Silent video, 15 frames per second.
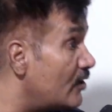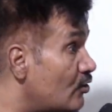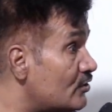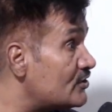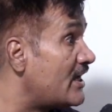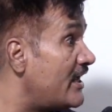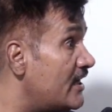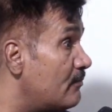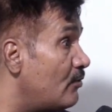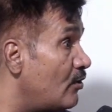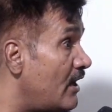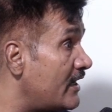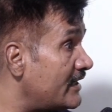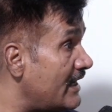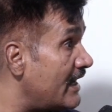मनोज झा ने
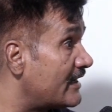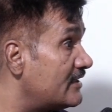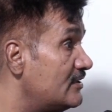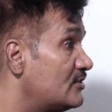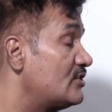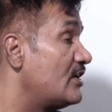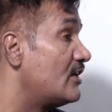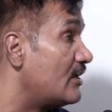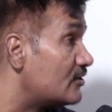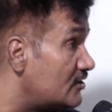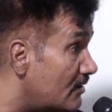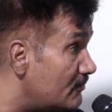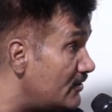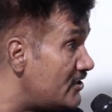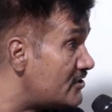बोला क्या कि
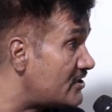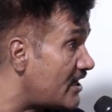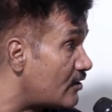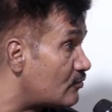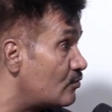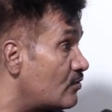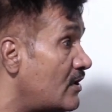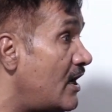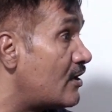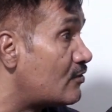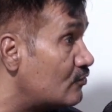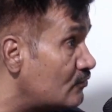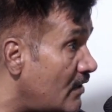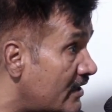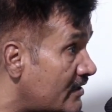जमीन ठाकुर का
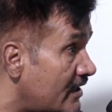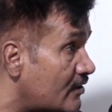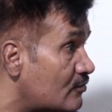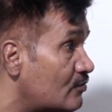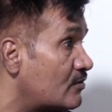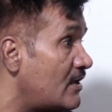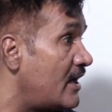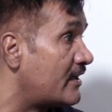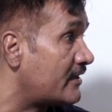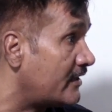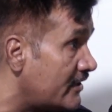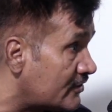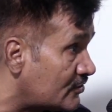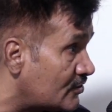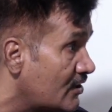कुआ ठाकुर का
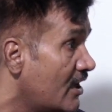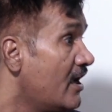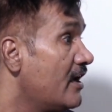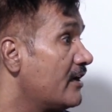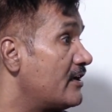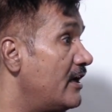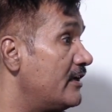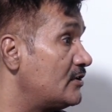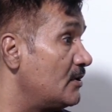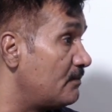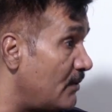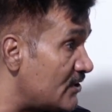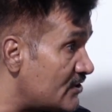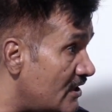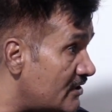खेत अथी
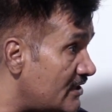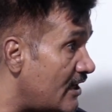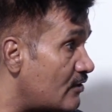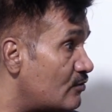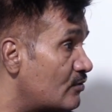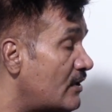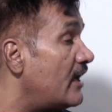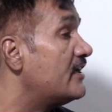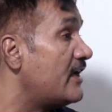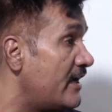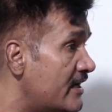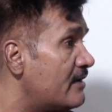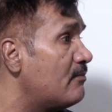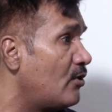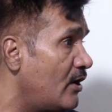फसल ठाकुर का यही
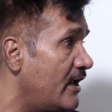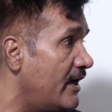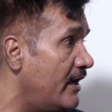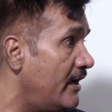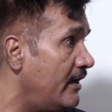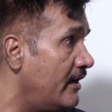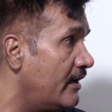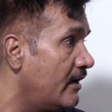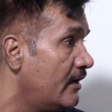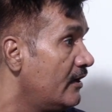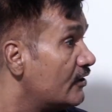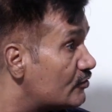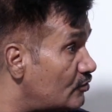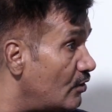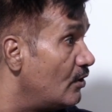ना बोले हैं हाँ,
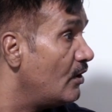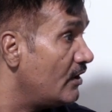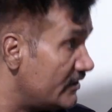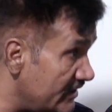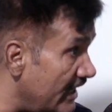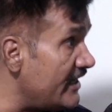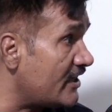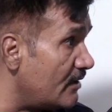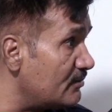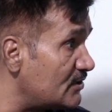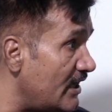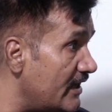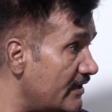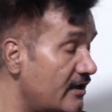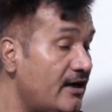तो यही
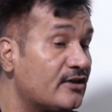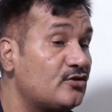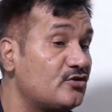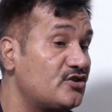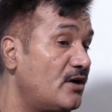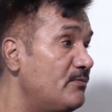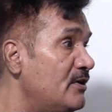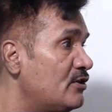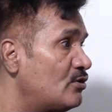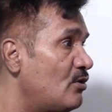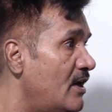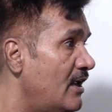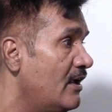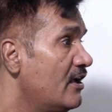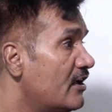कविता है ना तो जमीन तो
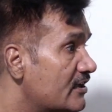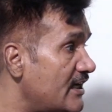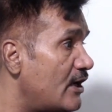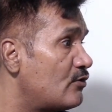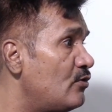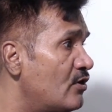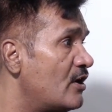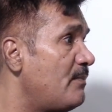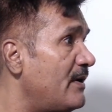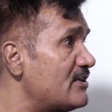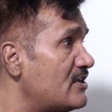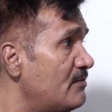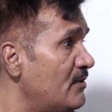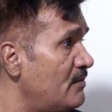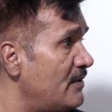ले ठाकुरों के पास
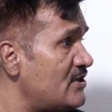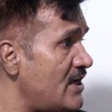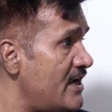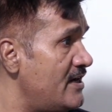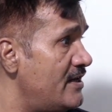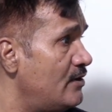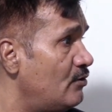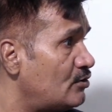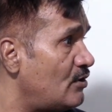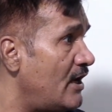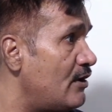जमीन बचा ही नहीं वो तो